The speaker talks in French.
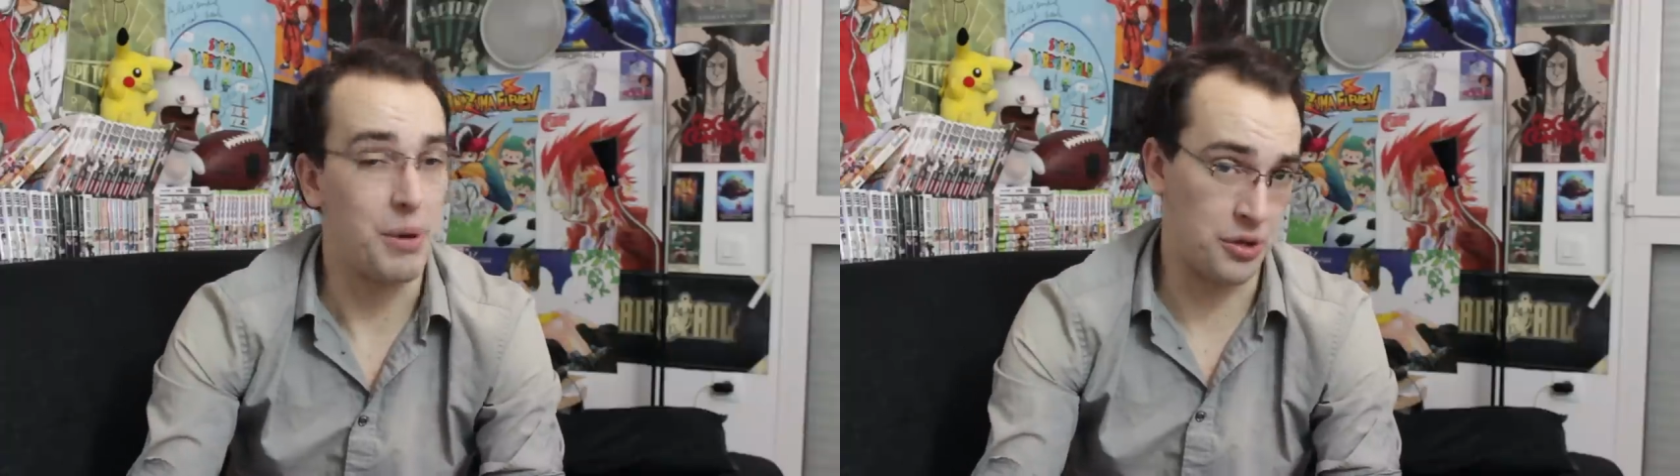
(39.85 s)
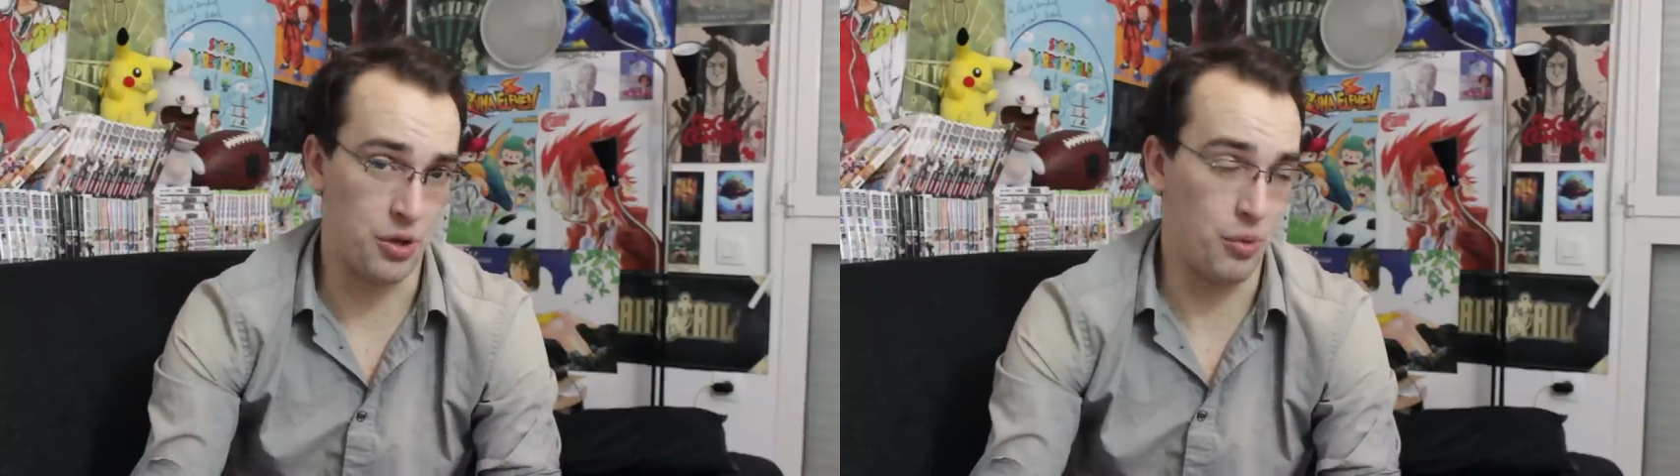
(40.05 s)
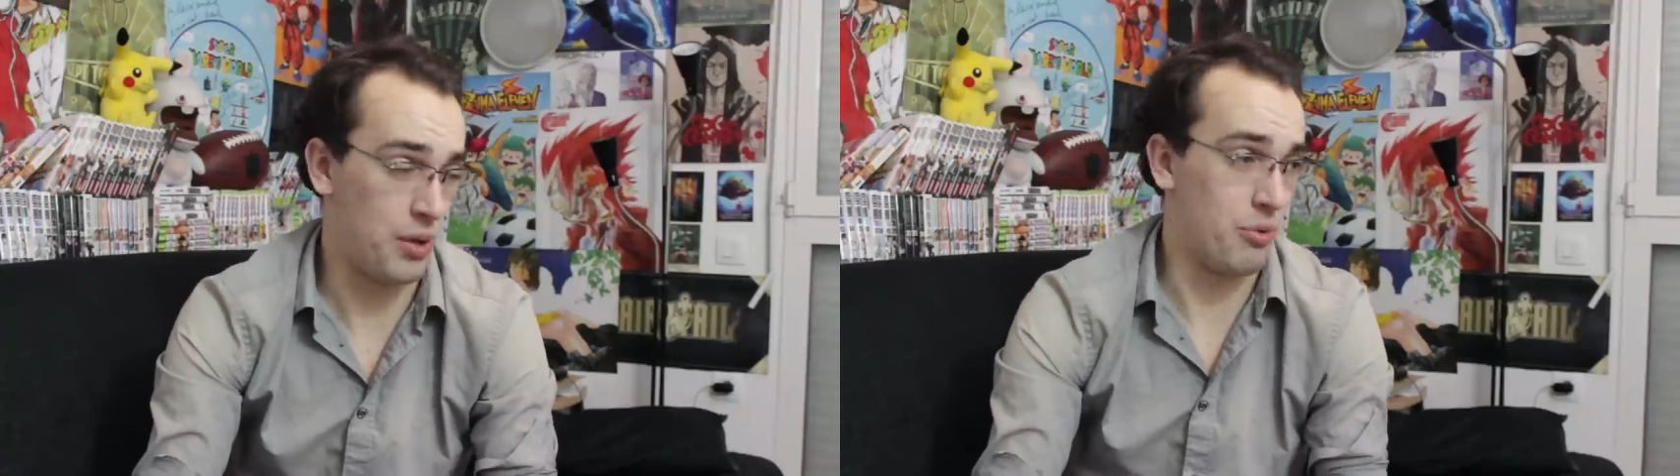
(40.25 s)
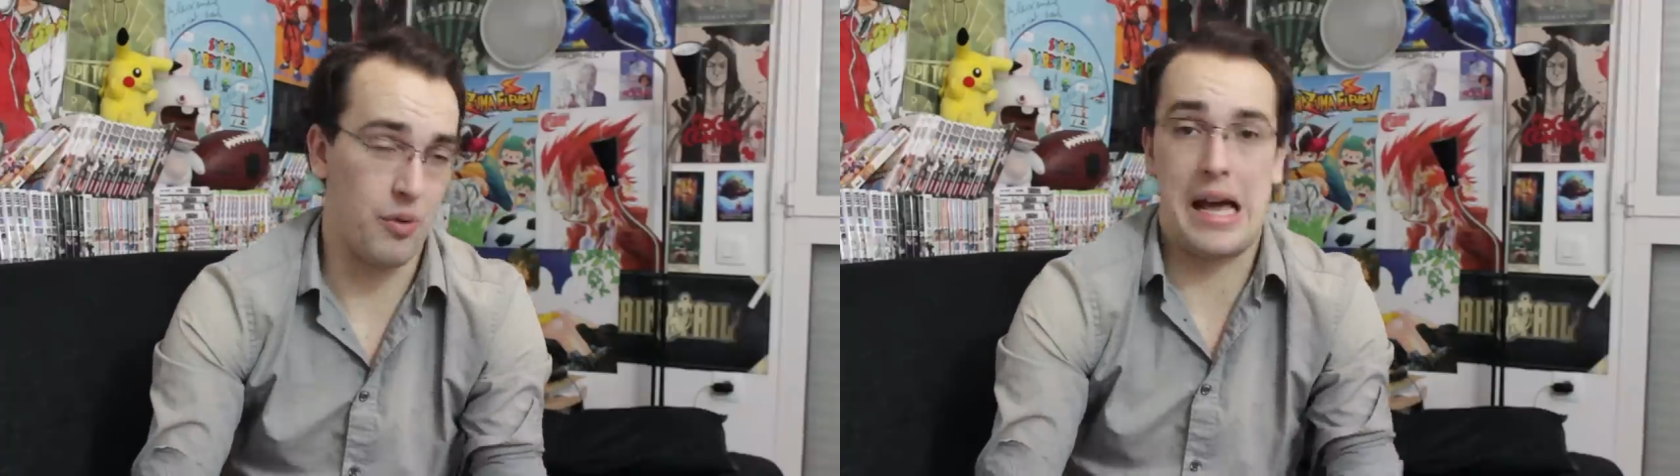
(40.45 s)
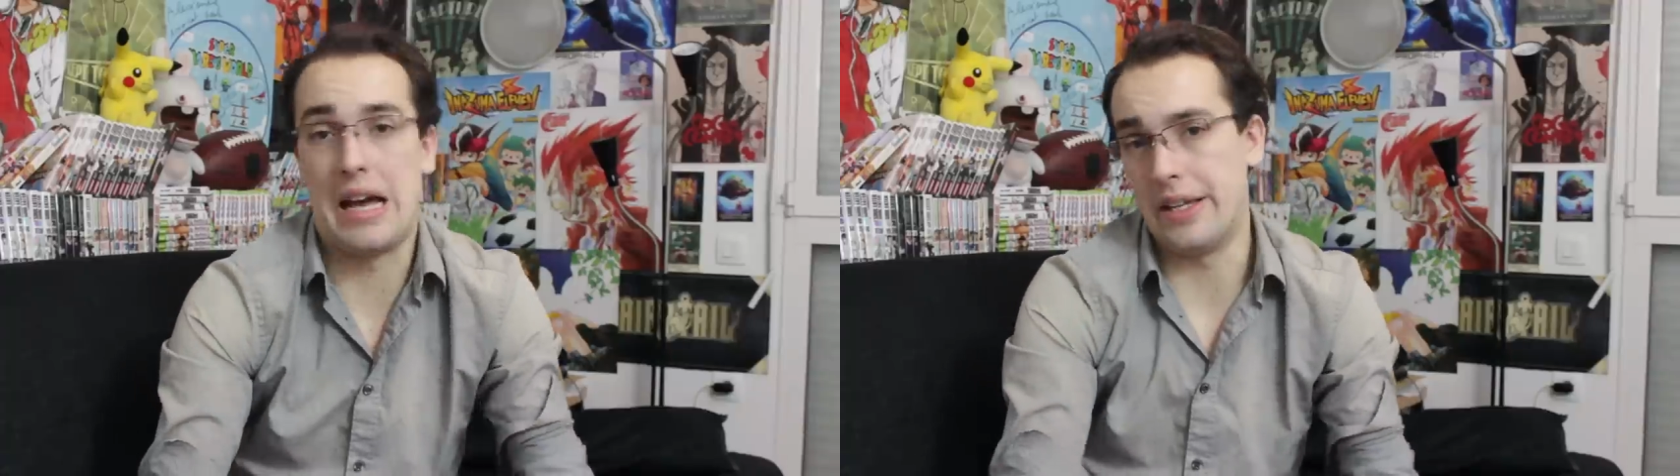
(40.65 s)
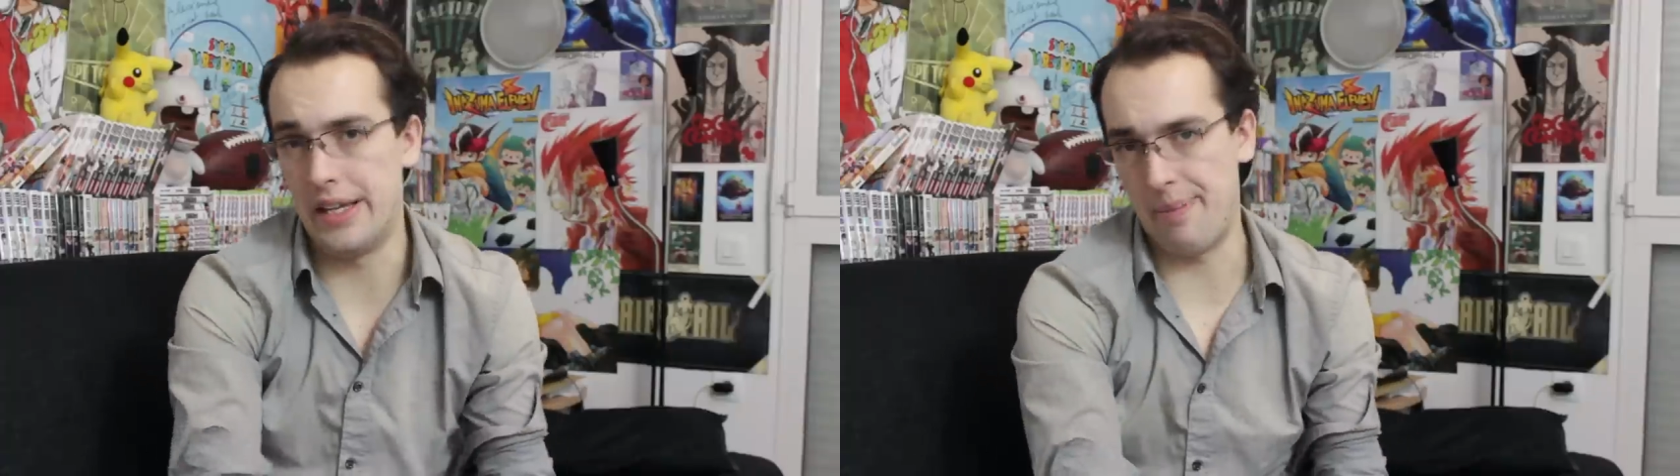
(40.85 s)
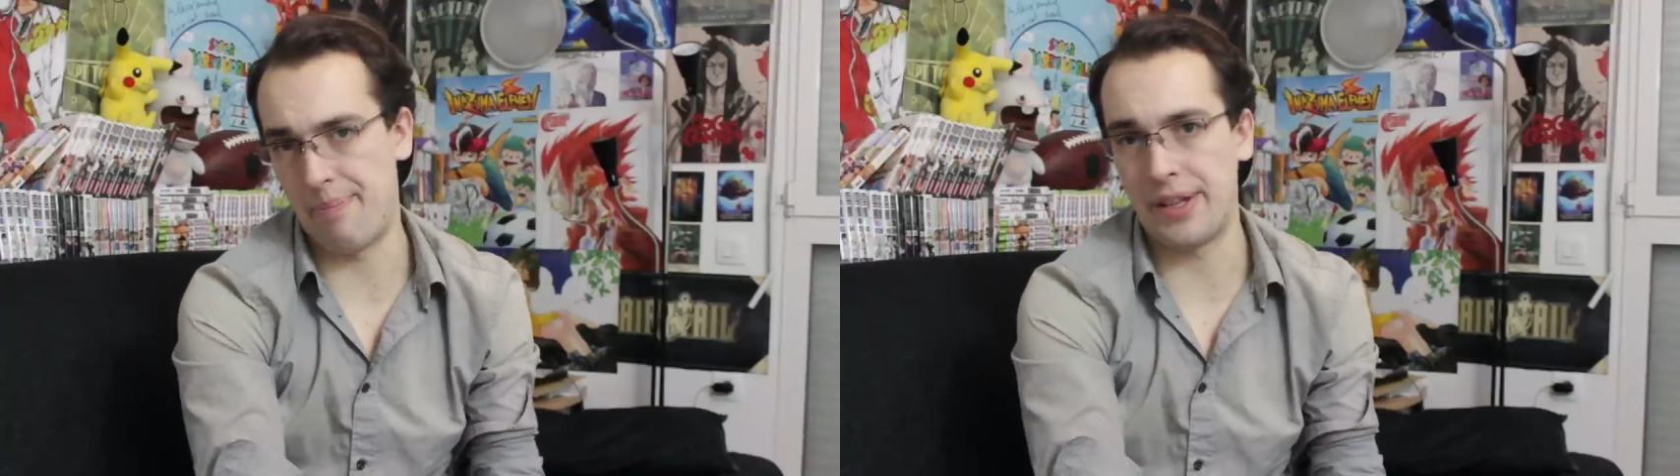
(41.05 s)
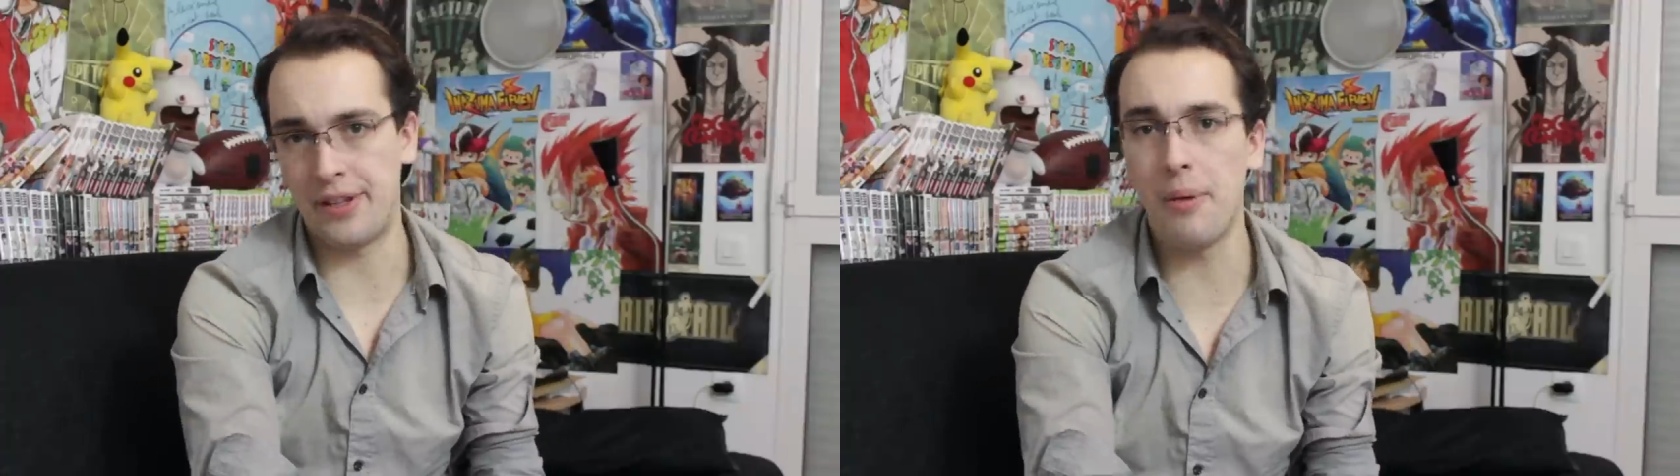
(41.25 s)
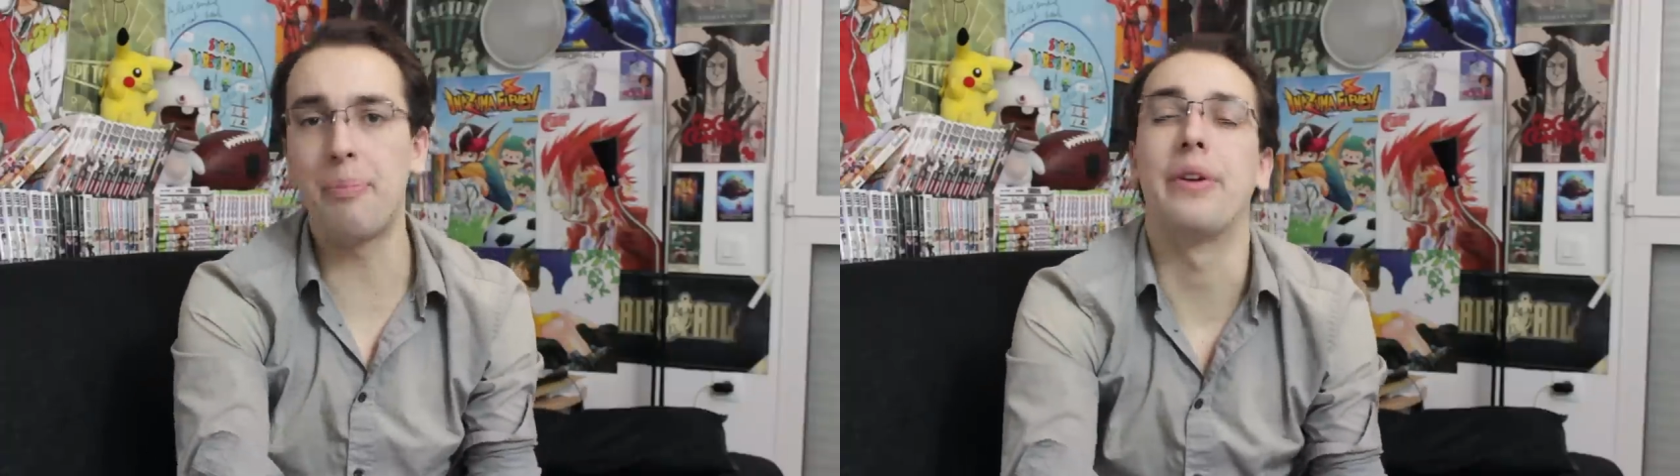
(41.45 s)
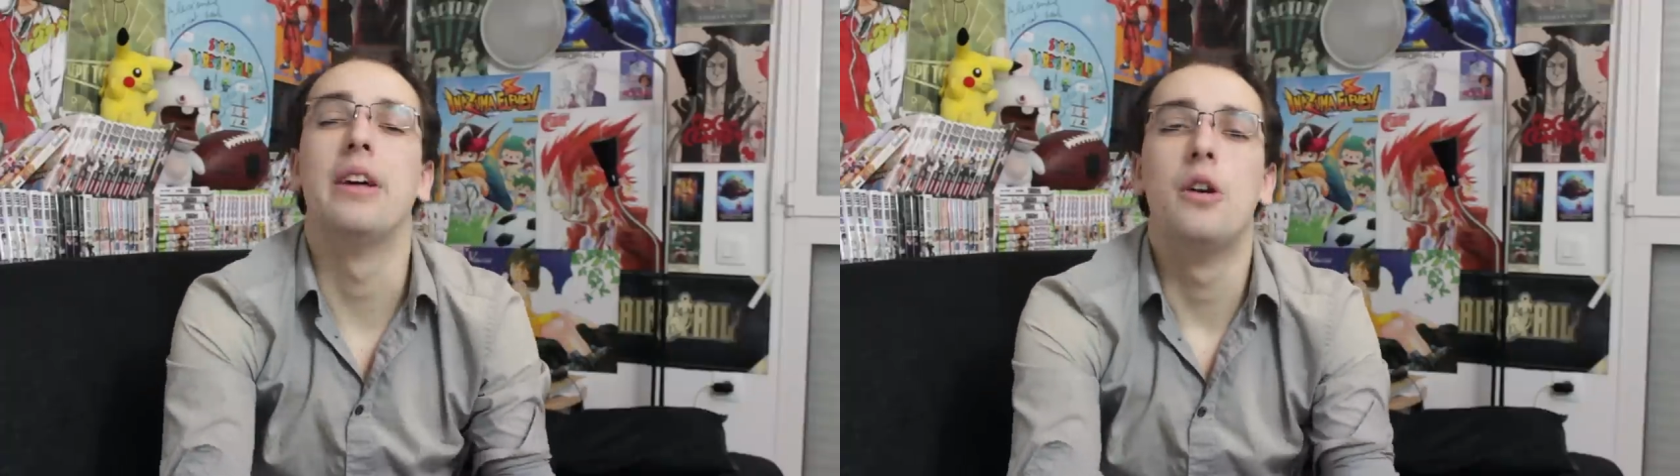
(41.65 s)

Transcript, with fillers: parce que oui, bon là, il est pas top,